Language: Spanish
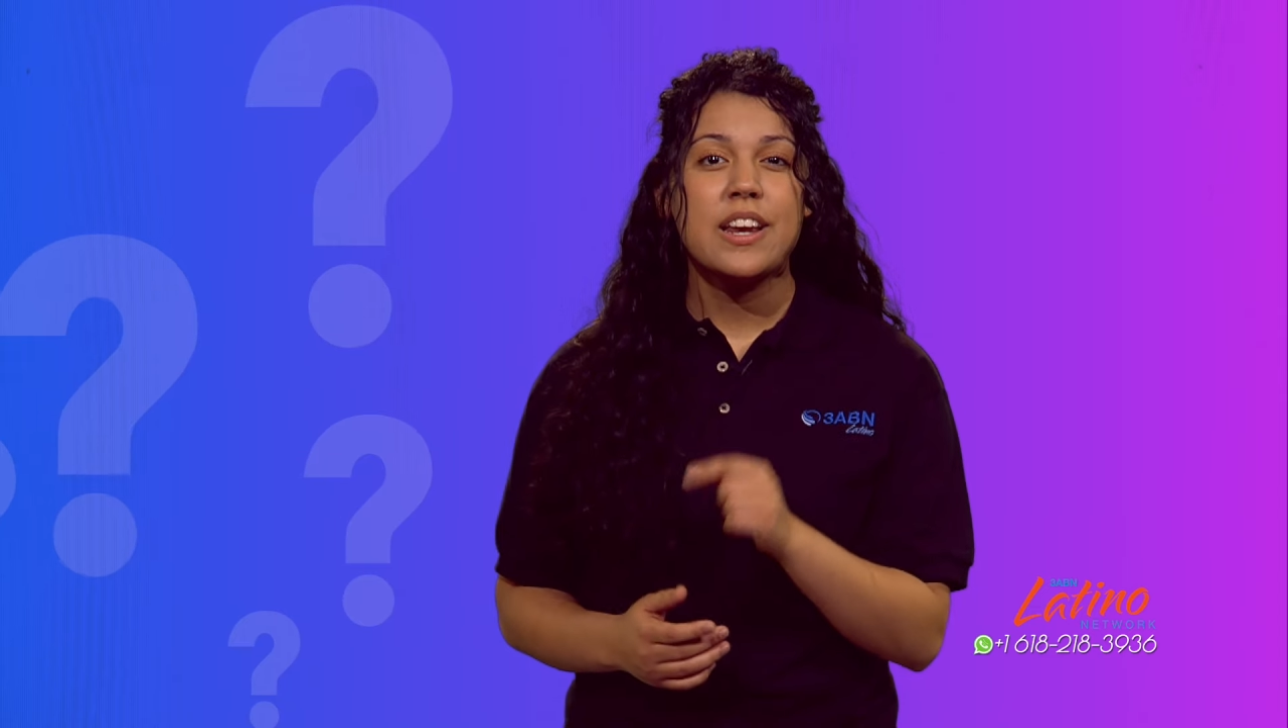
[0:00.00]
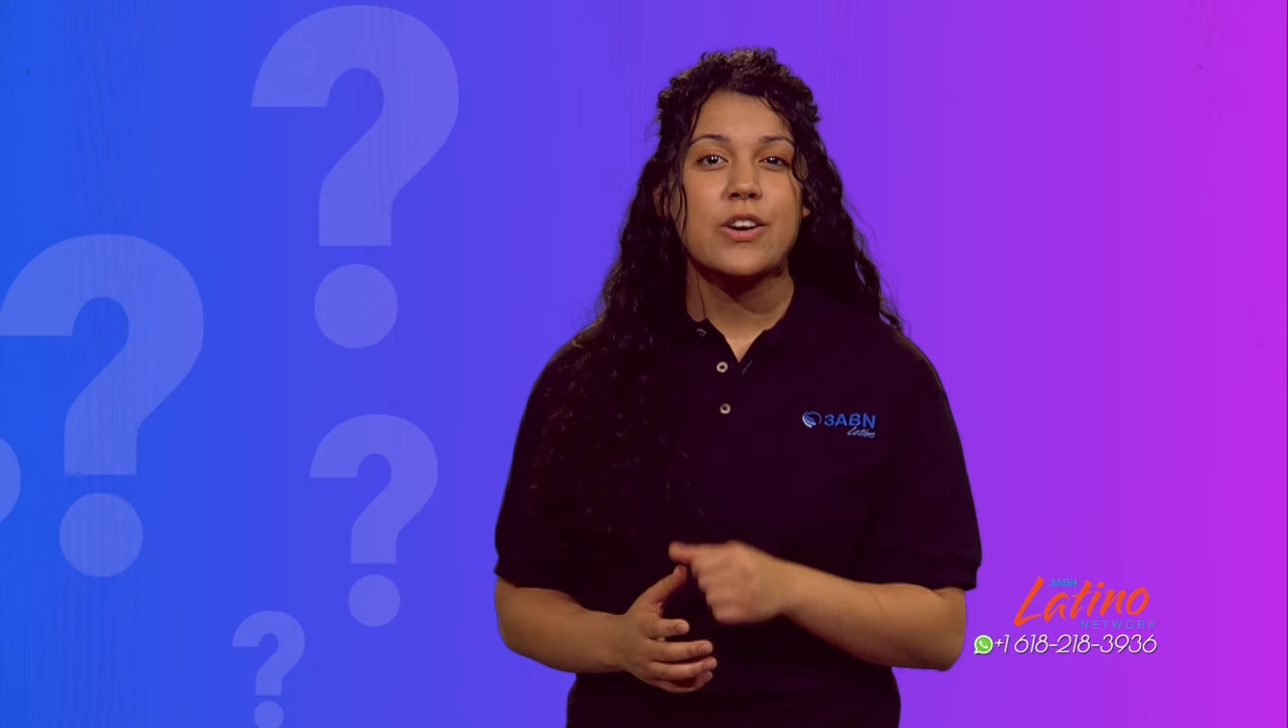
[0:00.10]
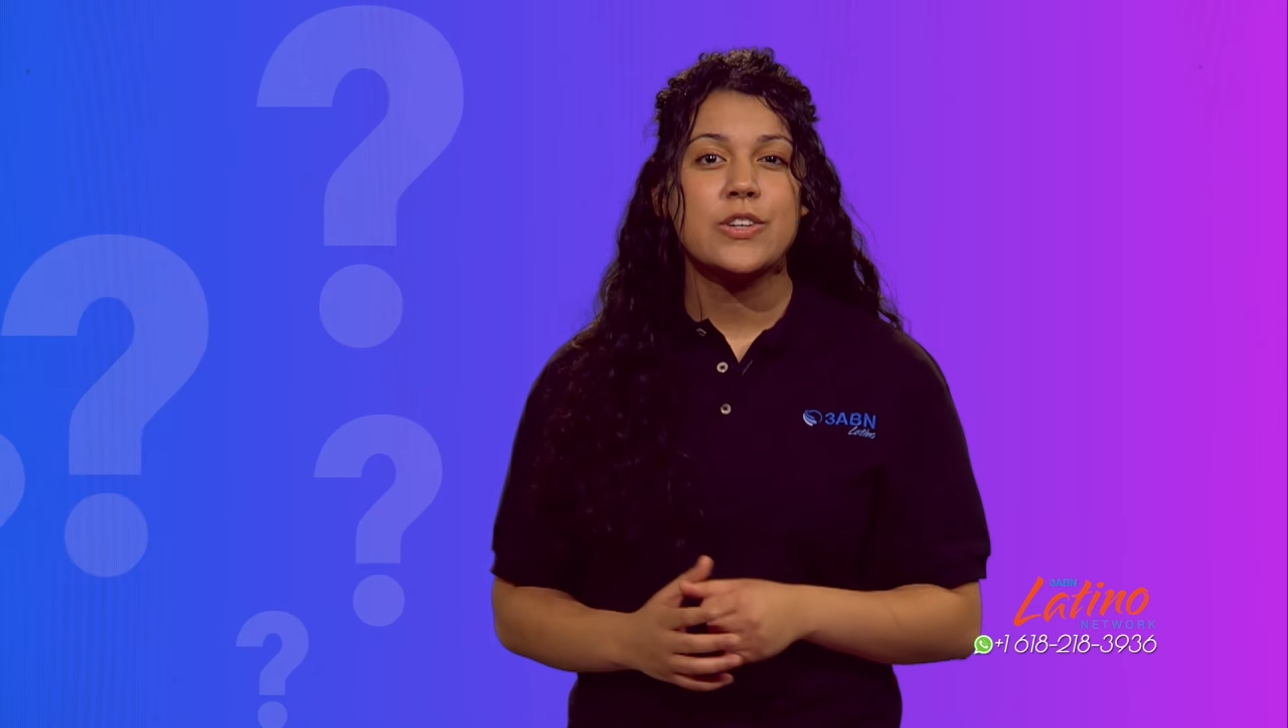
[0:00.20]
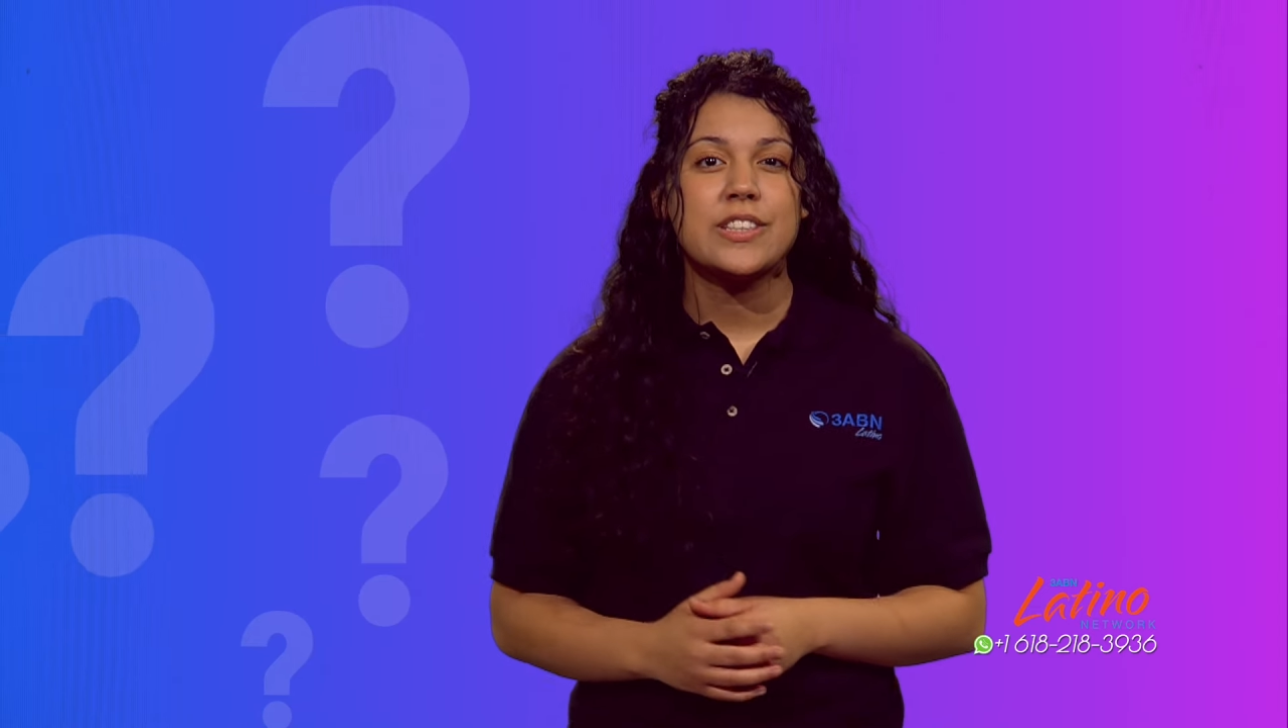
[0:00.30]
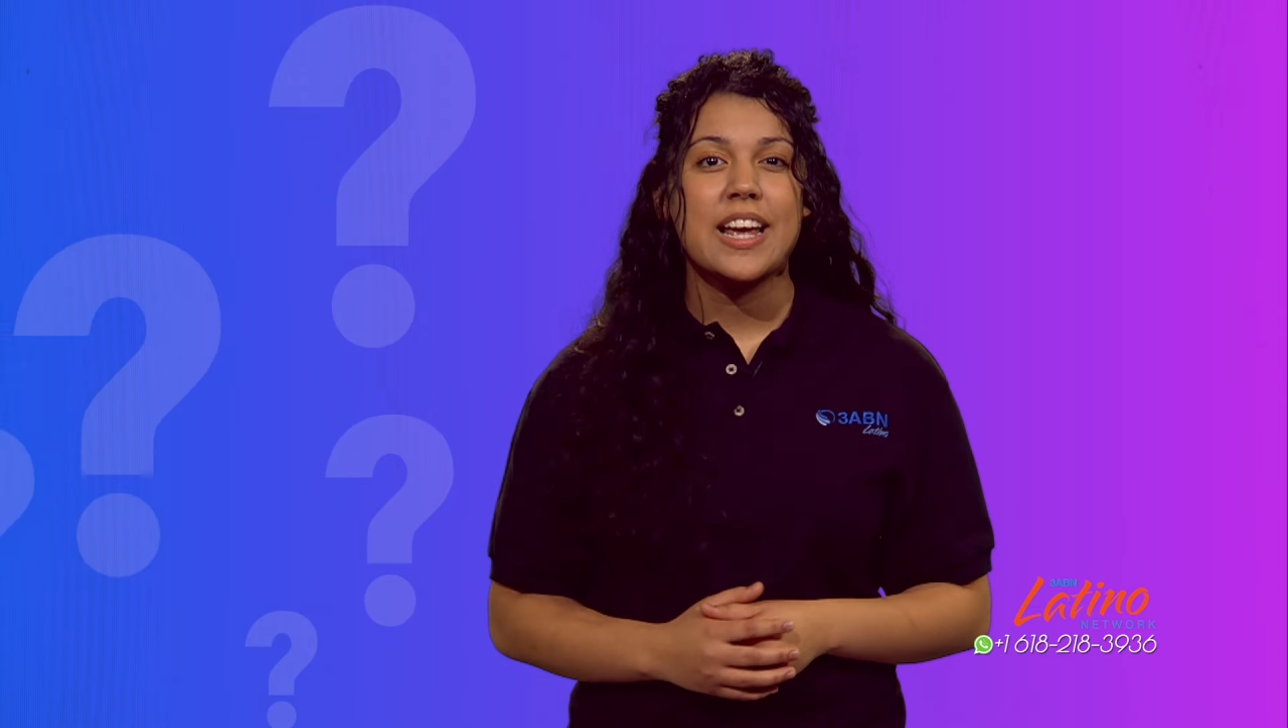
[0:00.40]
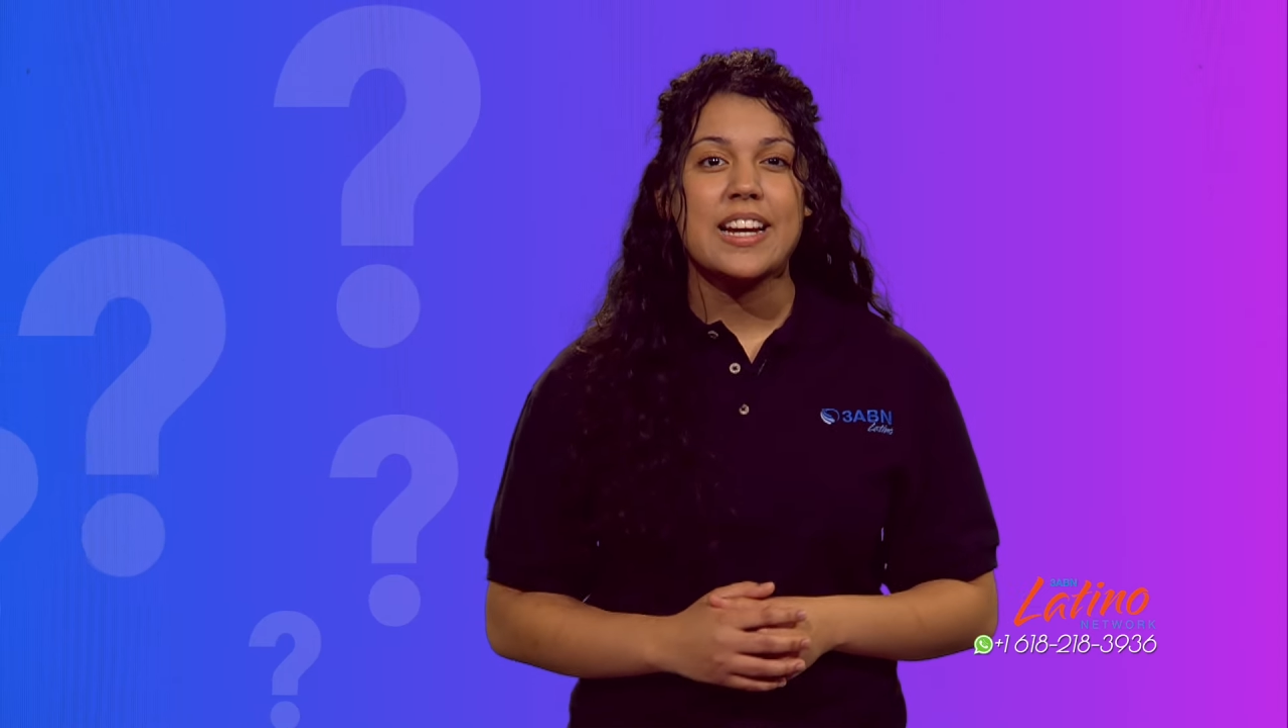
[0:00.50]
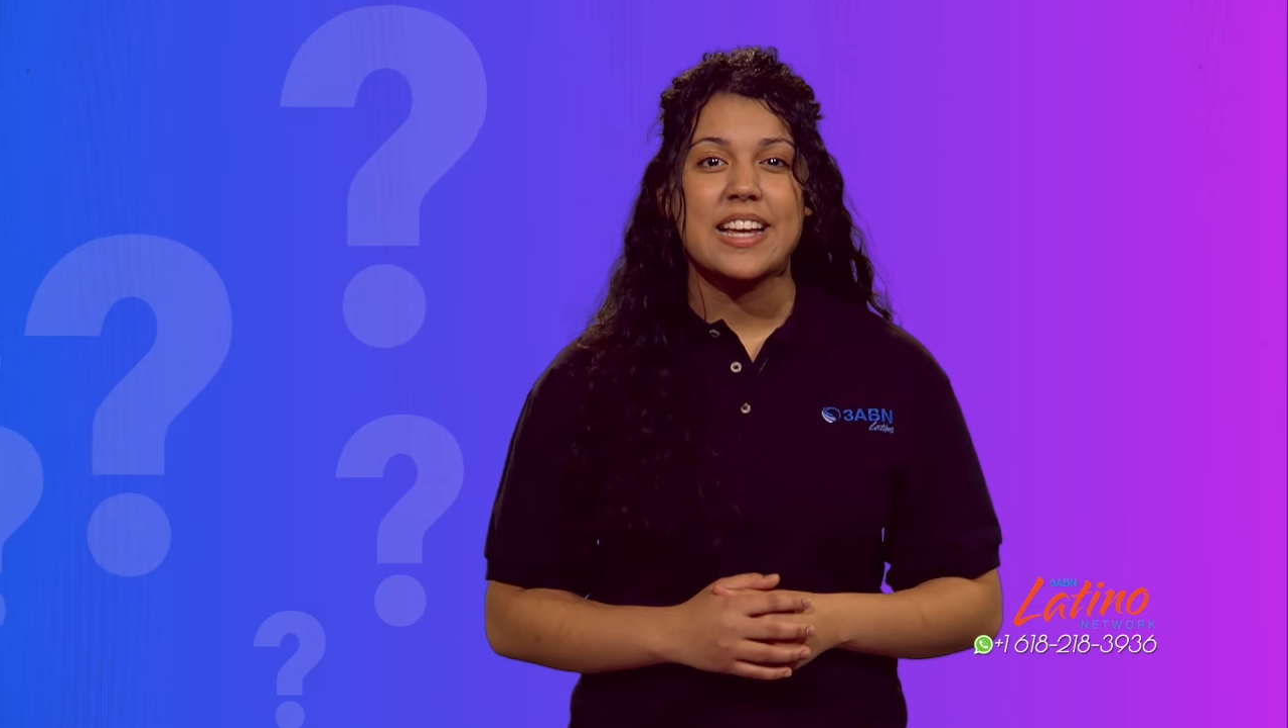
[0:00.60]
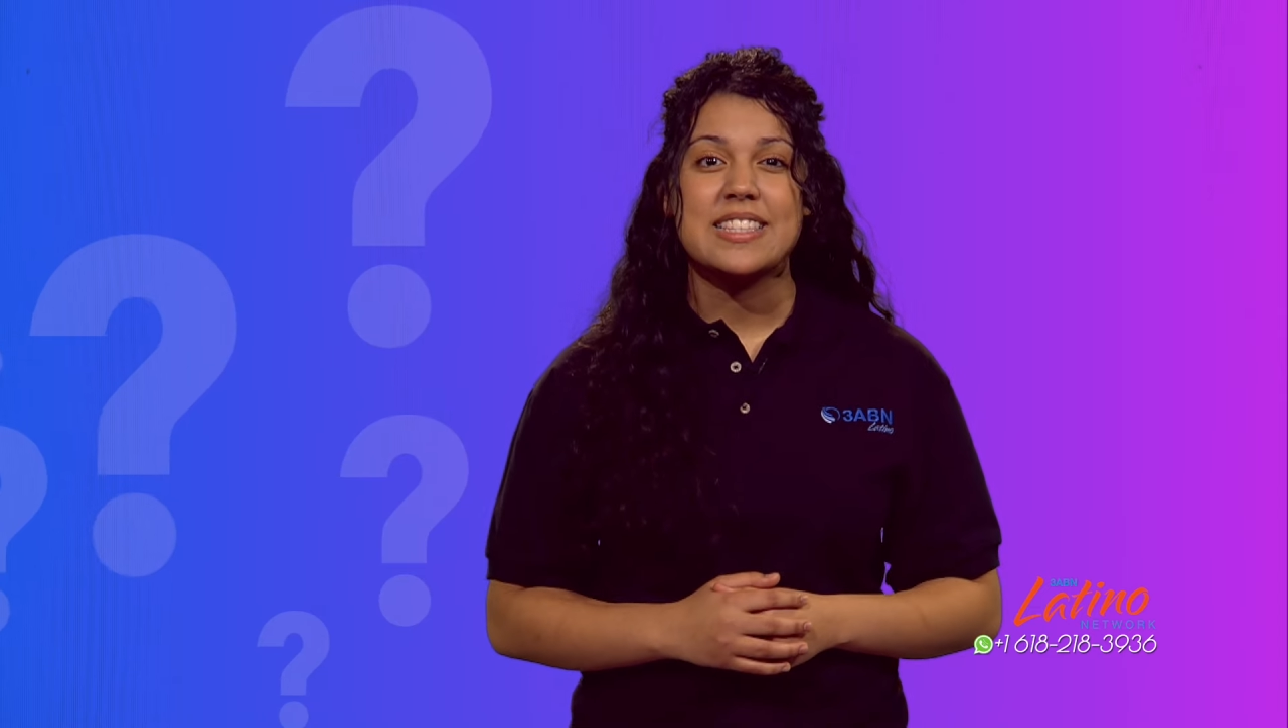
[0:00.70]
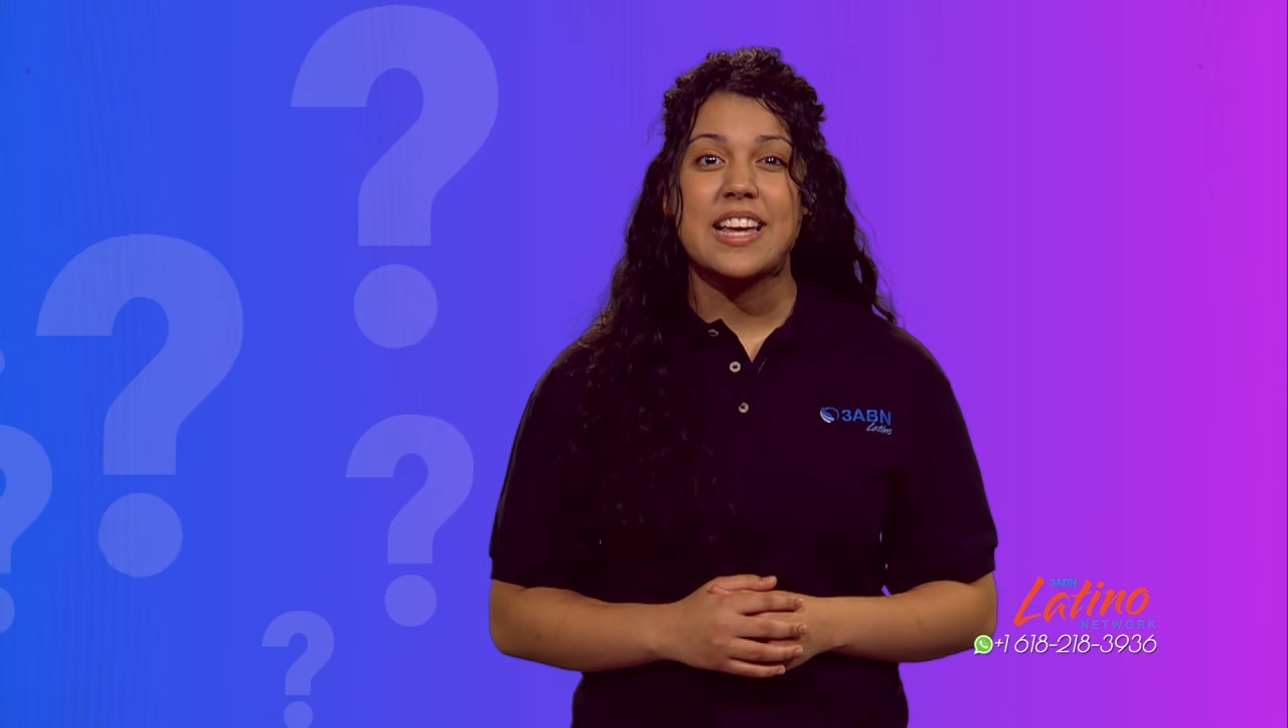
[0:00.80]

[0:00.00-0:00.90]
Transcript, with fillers: encontrar esta